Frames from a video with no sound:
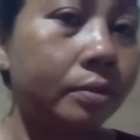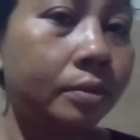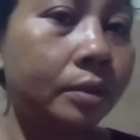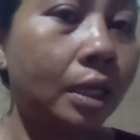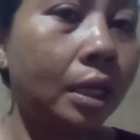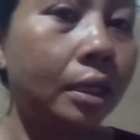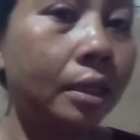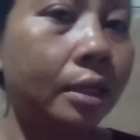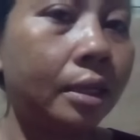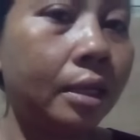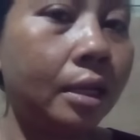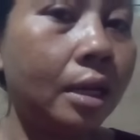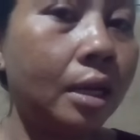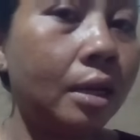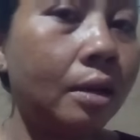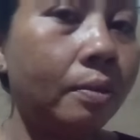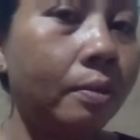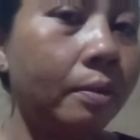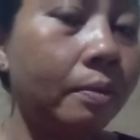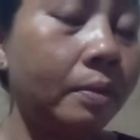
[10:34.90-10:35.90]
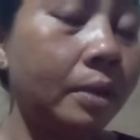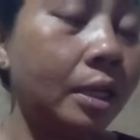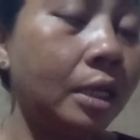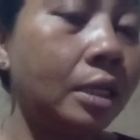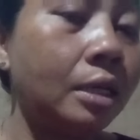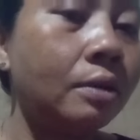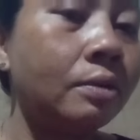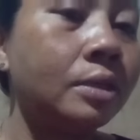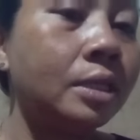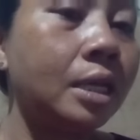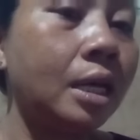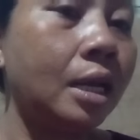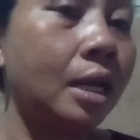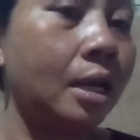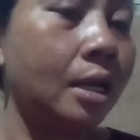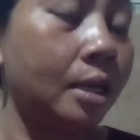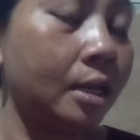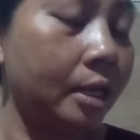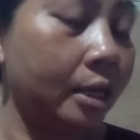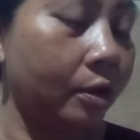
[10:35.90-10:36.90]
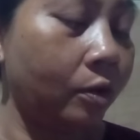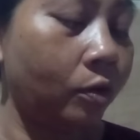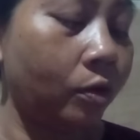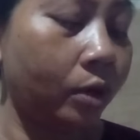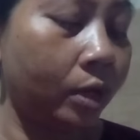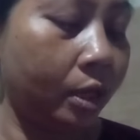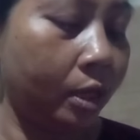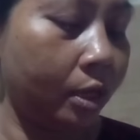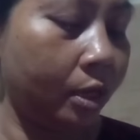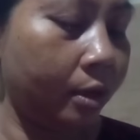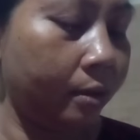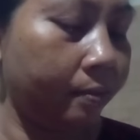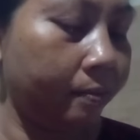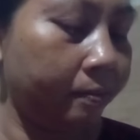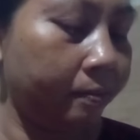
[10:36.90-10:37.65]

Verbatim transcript: takdir pemirsa jalani kaya ini